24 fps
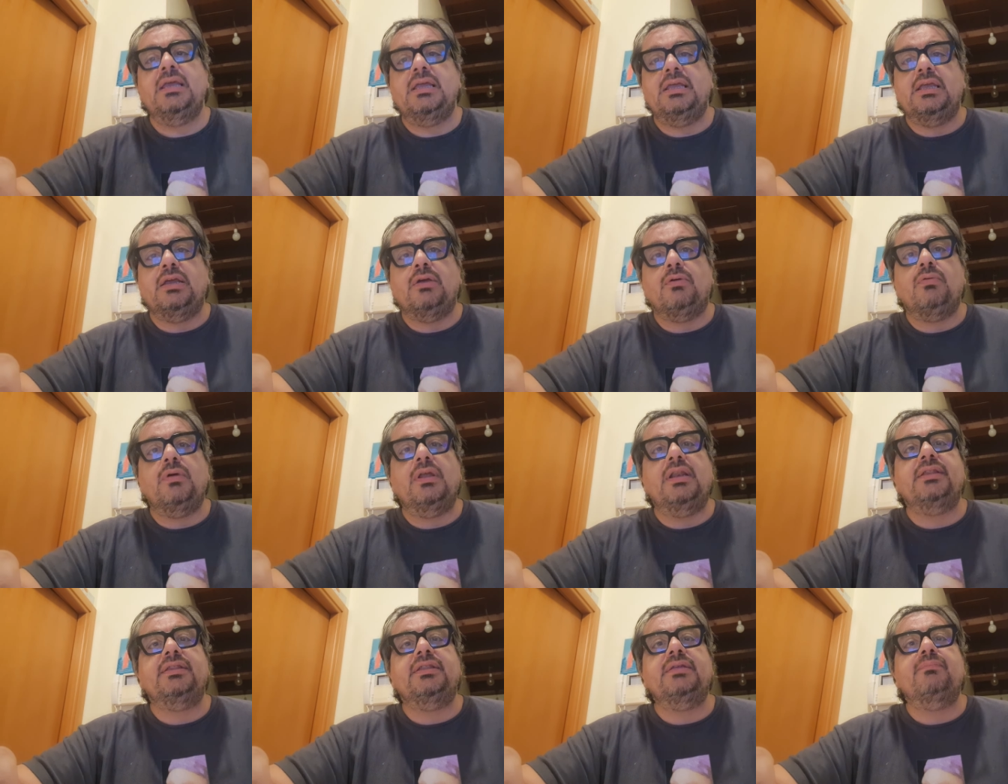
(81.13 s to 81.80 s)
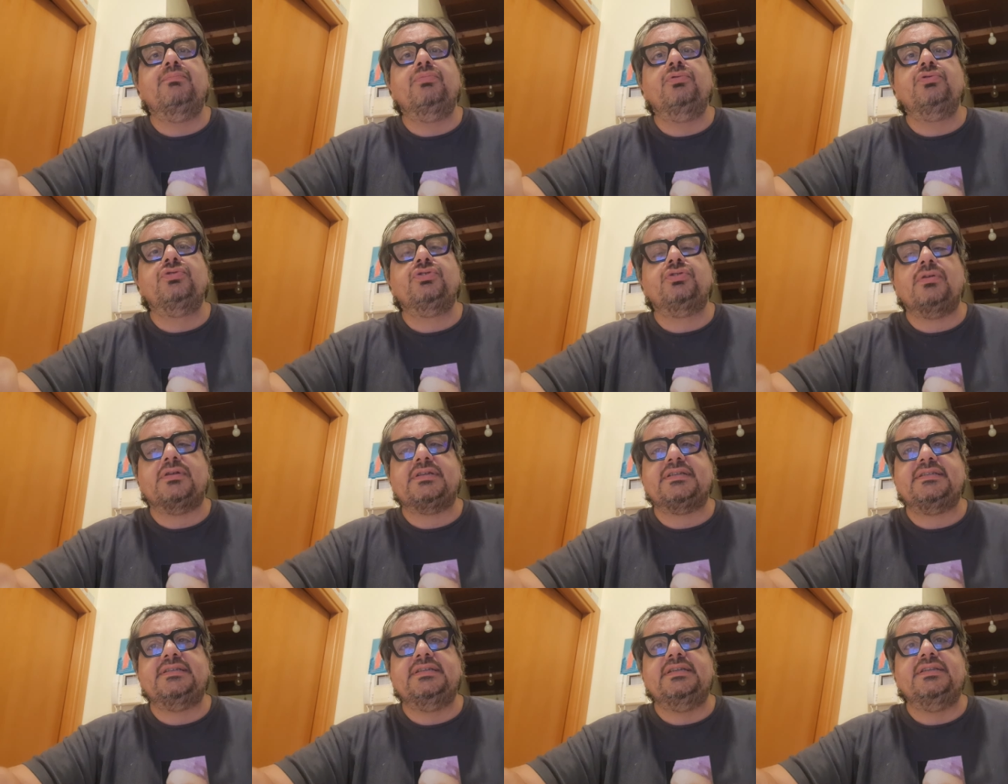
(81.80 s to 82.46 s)
in quel di Busto
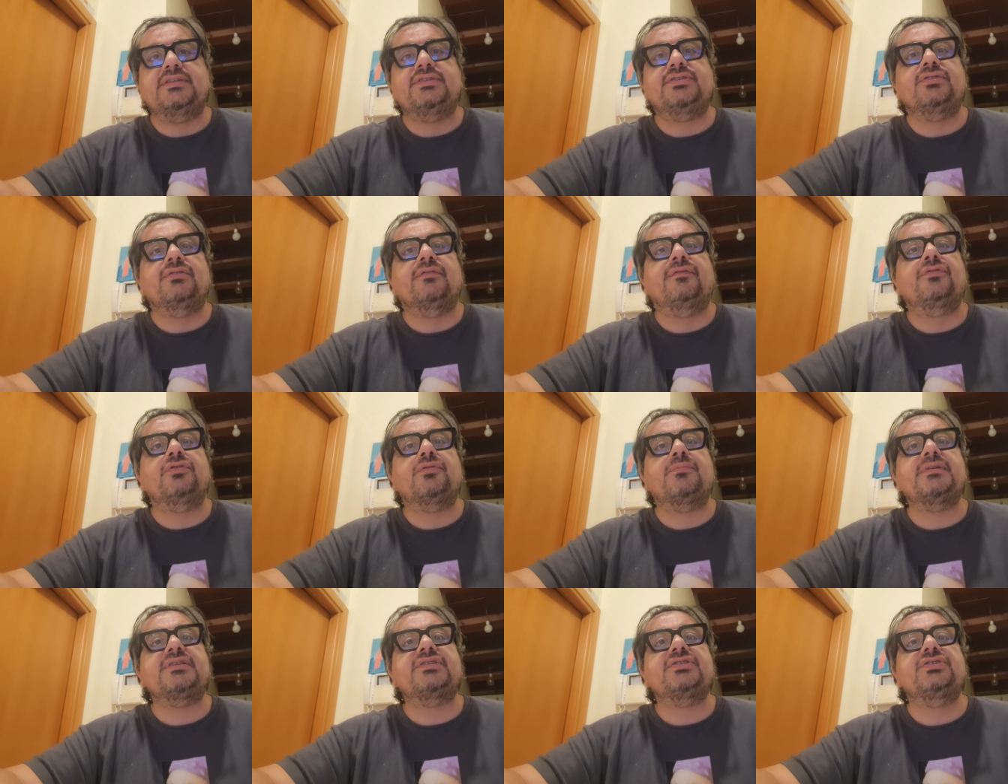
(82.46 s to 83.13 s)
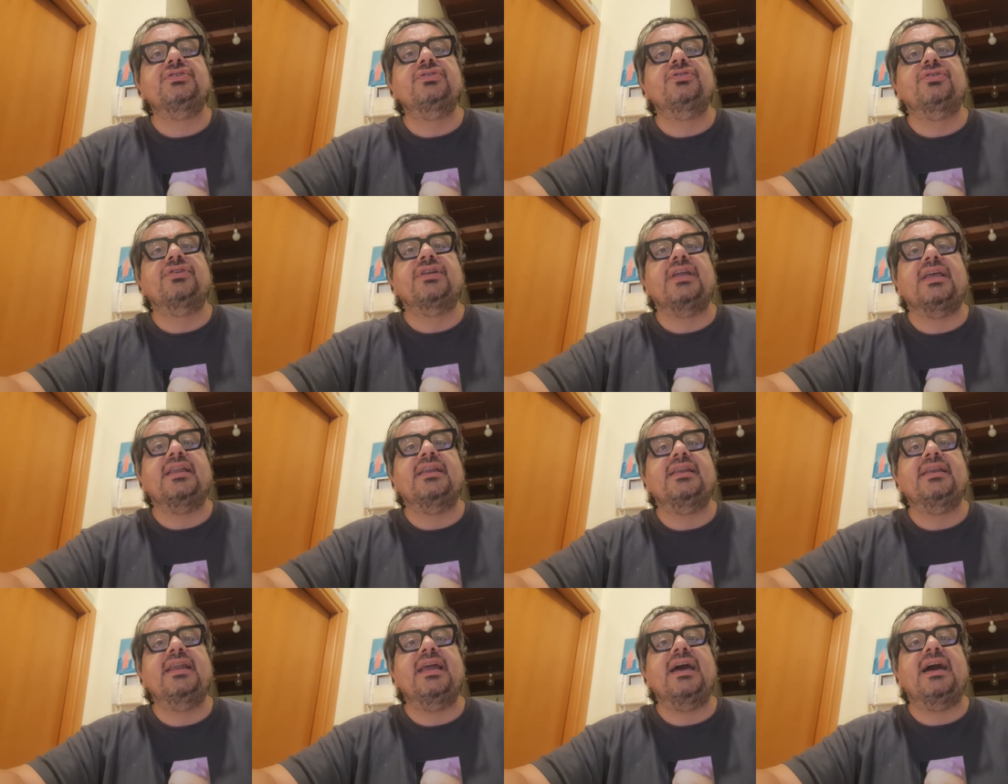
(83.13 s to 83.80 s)
Arsizio,
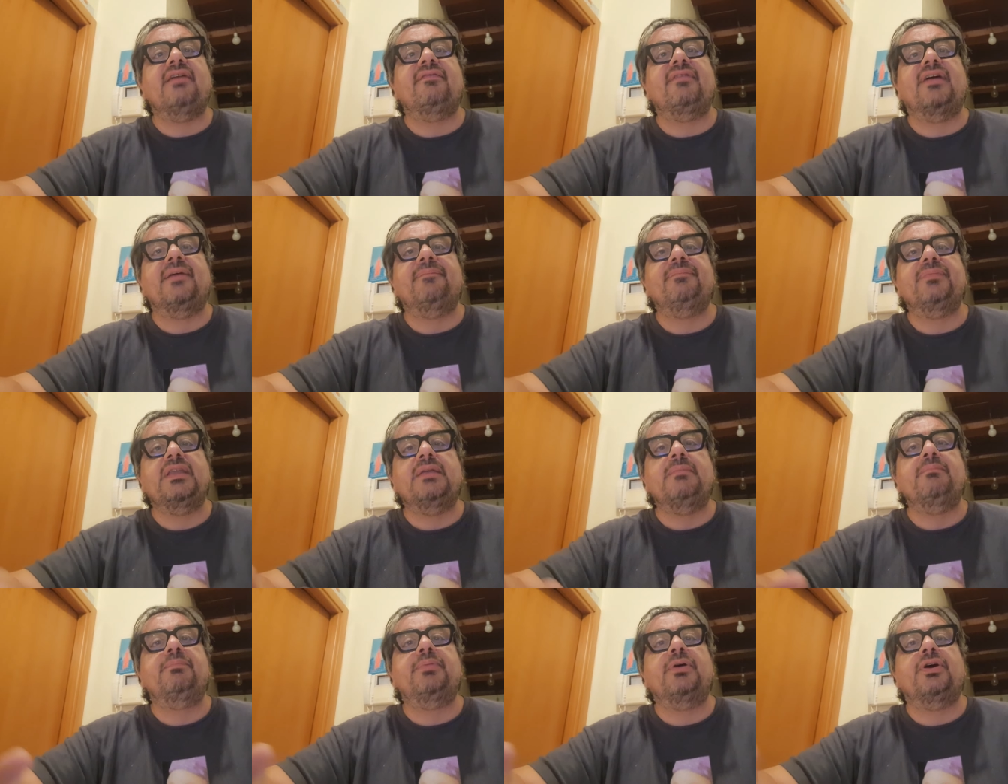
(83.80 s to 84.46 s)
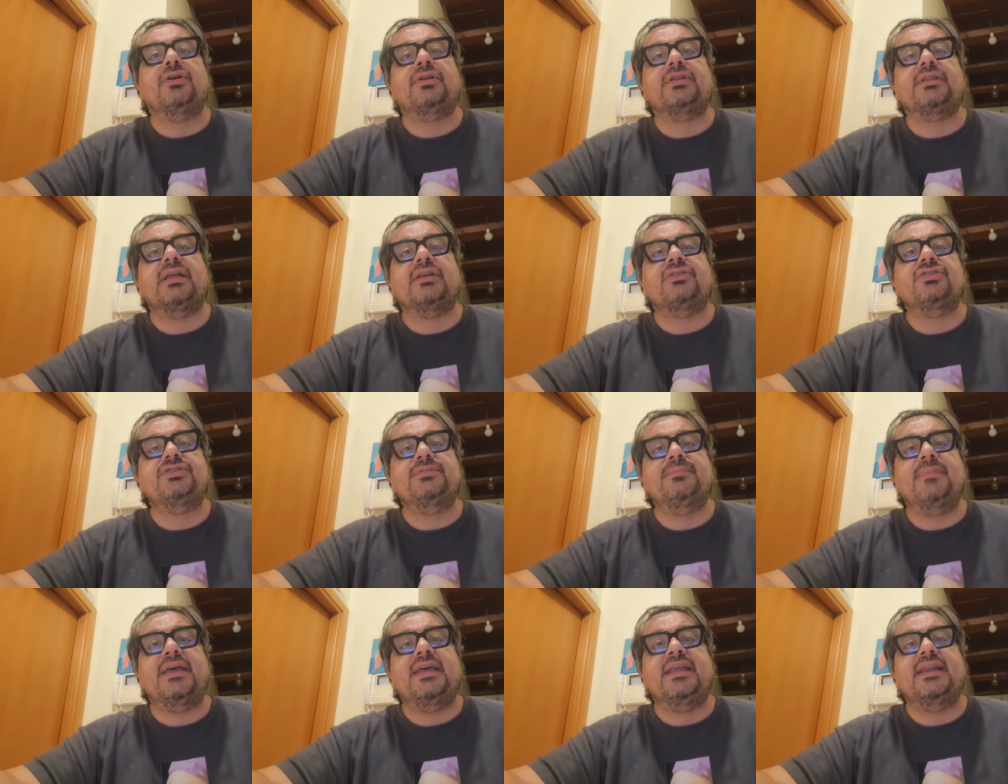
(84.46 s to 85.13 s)
formazione Nava in porta,
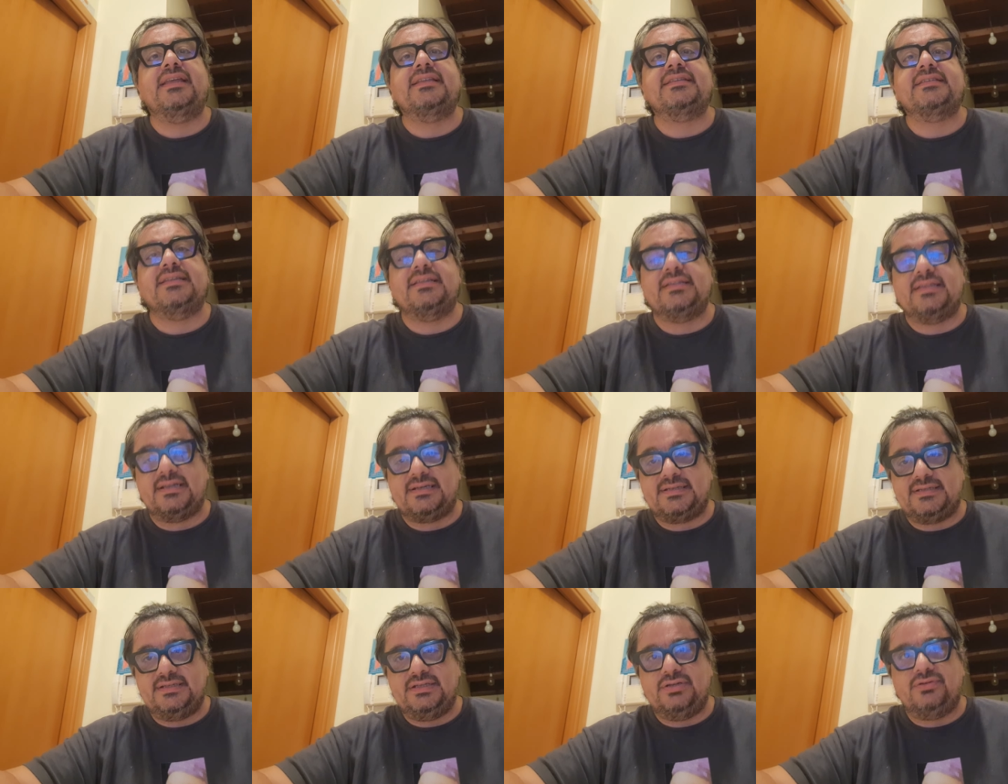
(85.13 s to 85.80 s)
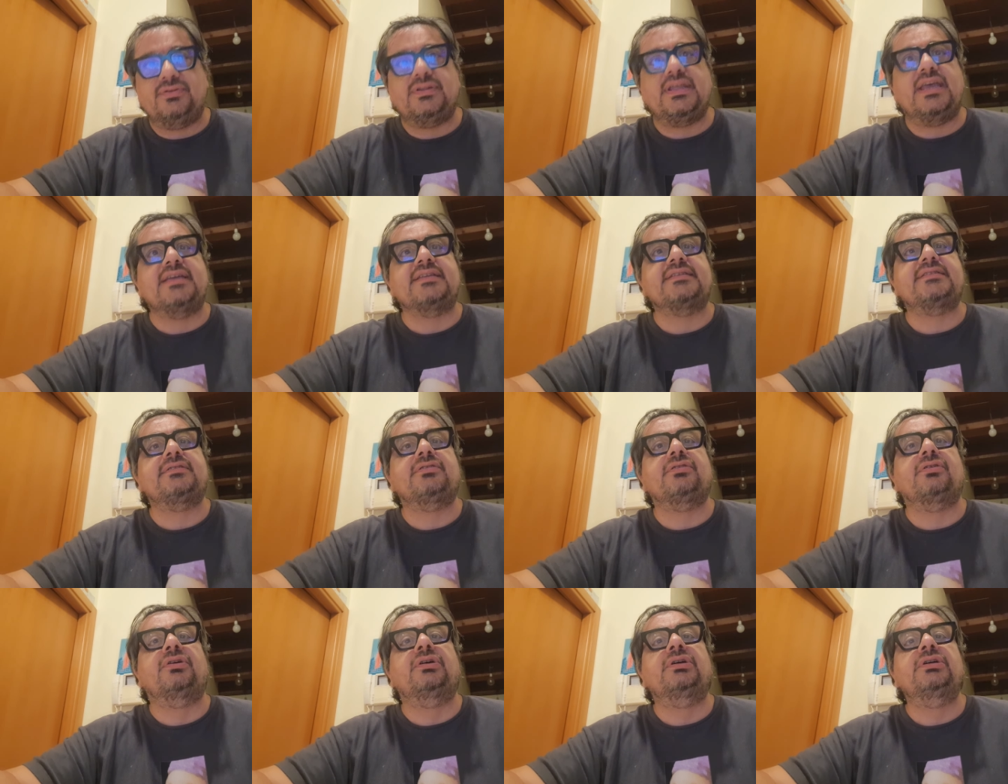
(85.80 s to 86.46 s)
Jimenez terzino
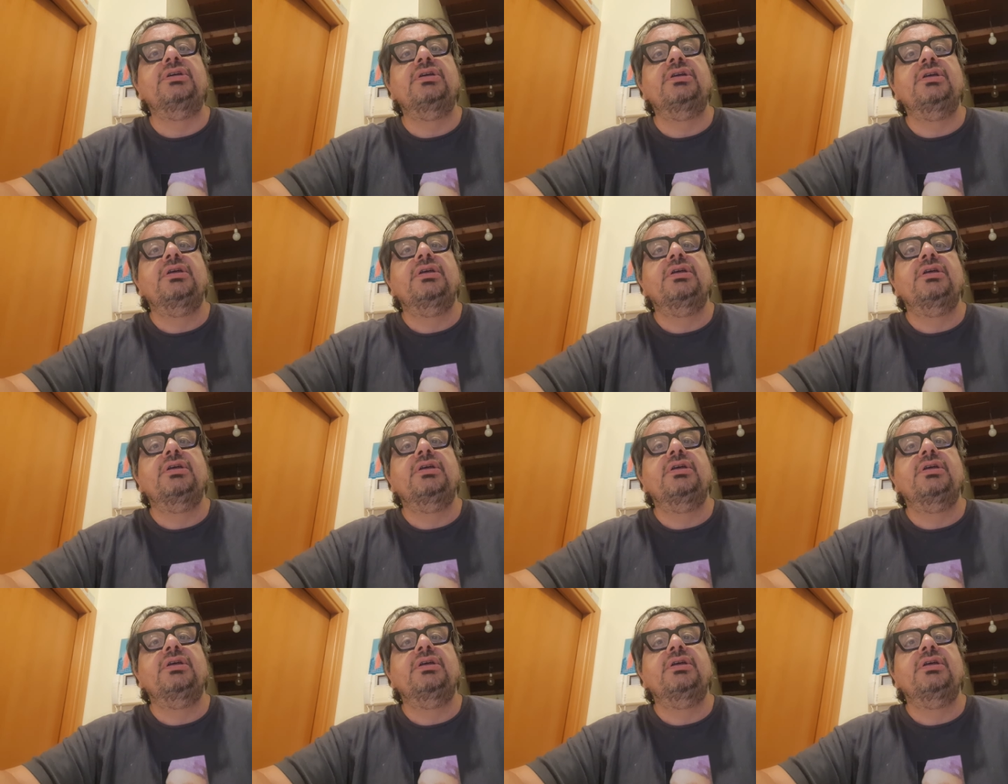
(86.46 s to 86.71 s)
destro,